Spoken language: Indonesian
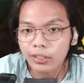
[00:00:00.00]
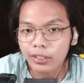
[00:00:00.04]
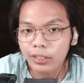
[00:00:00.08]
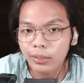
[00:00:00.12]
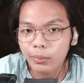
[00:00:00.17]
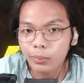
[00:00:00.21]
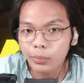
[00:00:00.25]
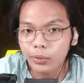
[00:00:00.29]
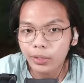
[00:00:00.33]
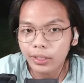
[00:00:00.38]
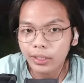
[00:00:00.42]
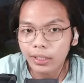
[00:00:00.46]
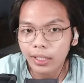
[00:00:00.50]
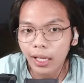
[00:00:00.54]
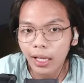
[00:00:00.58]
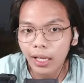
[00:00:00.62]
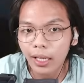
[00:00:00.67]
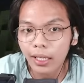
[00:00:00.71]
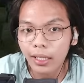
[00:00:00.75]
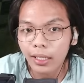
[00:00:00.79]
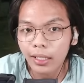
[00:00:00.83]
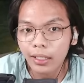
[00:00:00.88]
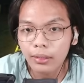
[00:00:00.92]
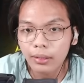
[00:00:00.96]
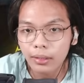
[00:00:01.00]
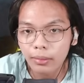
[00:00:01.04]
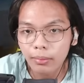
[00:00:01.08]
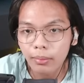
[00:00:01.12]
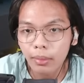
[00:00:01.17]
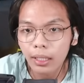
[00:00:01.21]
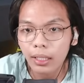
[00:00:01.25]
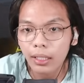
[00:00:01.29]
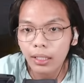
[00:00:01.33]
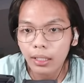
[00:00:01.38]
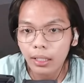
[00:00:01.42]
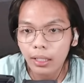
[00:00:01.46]
ngebut? Ah,
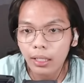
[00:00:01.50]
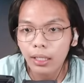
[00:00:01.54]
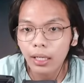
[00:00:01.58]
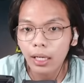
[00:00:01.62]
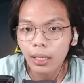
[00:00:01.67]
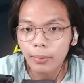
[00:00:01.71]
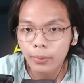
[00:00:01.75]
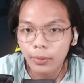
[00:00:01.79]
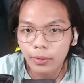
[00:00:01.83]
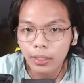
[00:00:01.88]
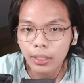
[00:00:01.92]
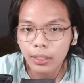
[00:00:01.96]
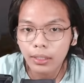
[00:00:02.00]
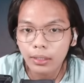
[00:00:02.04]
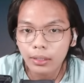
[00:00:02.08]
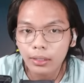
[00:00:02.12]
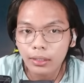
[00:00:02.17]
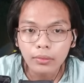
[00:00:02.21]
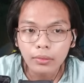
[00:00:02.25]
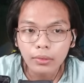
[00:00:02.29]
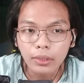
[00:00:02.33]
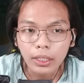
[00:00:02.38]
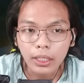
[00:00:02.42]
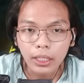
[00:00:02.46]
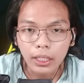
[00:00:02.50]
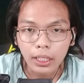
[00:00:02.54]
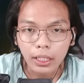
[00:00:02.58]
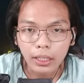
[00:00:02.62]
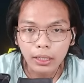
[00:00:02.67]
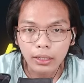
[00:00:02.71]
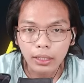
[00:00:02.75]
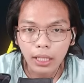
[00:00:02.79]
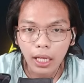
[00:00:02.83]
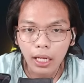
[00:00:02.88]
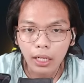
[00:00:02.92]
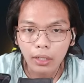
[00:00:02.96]
mana kakakmu ah? Dikira
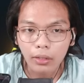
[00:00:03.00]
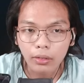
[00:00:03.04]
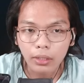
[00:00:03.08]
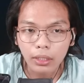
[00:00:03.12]
takut